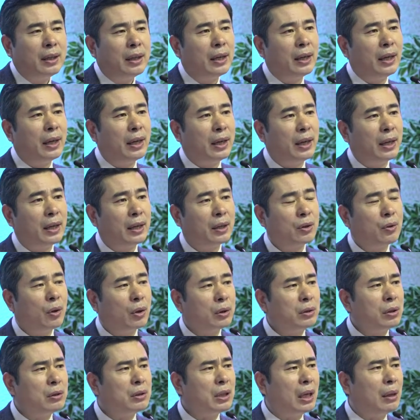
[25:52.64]
예, 그
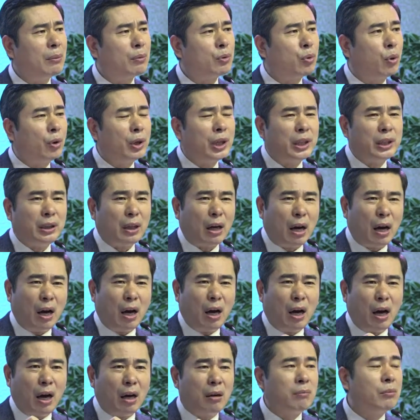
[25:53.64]
어떤 사람은 고기 딱
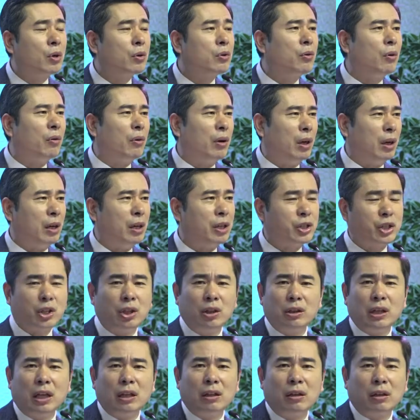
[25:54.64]
먹고 어,
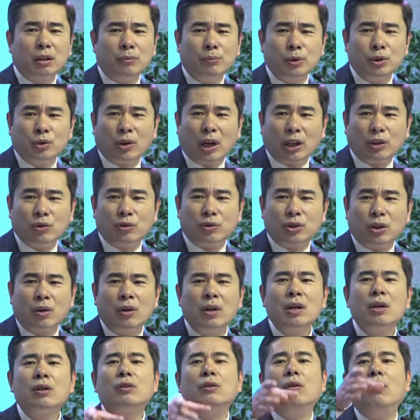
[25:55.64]
시원한 얼음물도 가지고
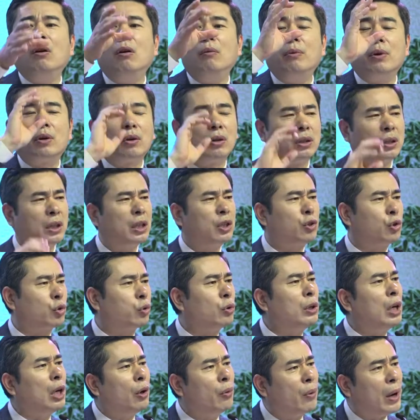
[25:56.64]
꼬막 어, 뭐
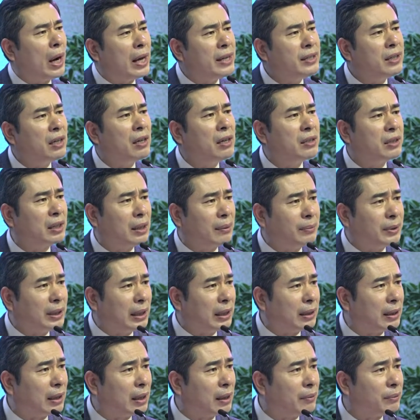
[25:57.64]
죽을라고 환장한
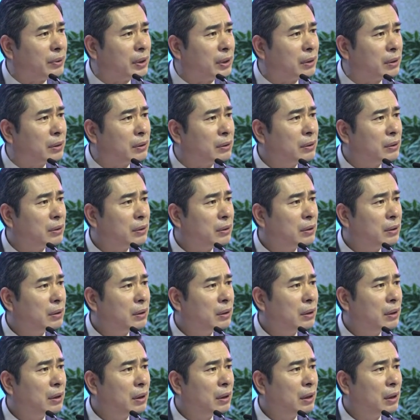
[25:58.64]
사람들이 이사람들은
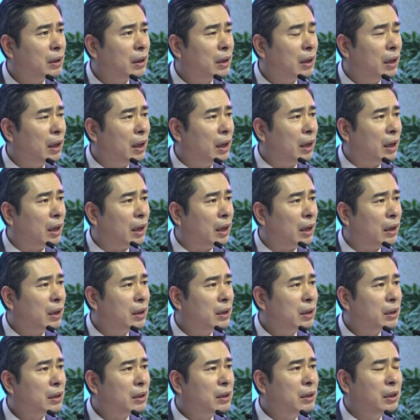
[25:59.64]
예,
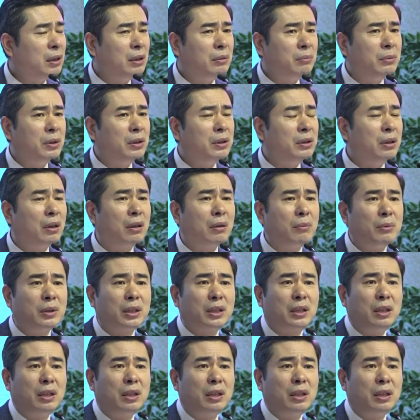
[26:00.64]
기름을 여러분